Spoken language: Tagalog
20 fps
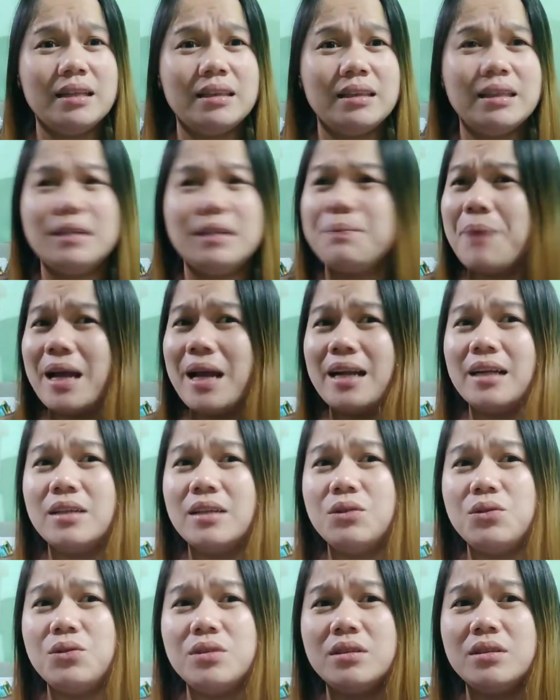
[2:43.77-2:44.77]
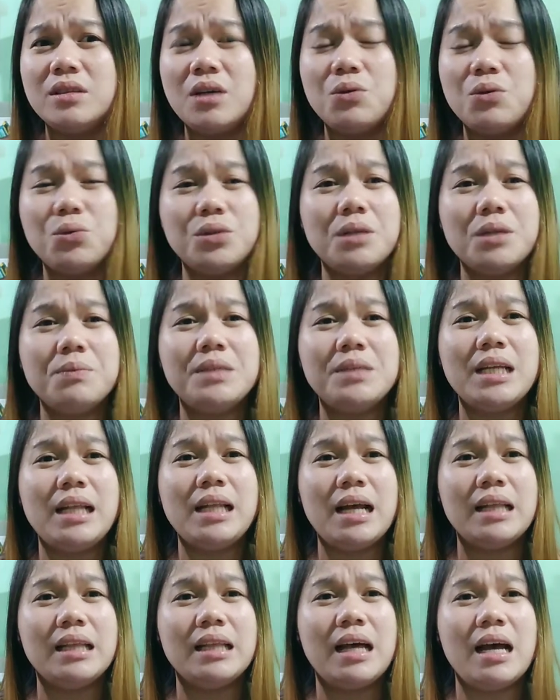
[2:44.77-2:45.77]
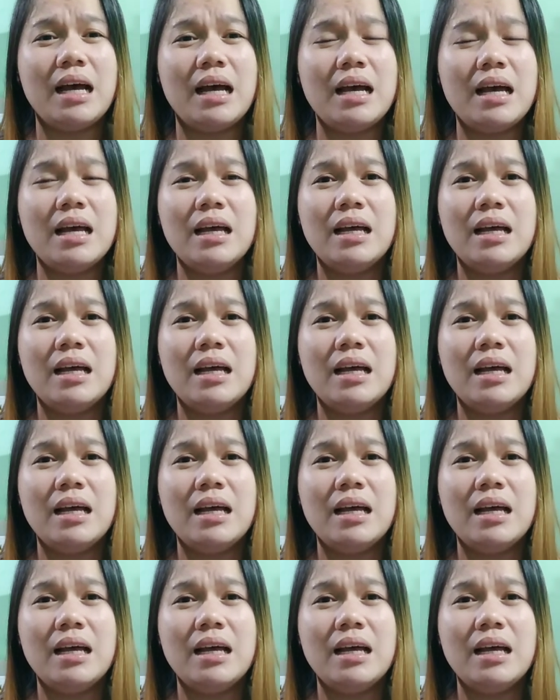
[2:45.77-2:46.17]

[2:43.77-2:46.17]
na parang dun nag-usap sila na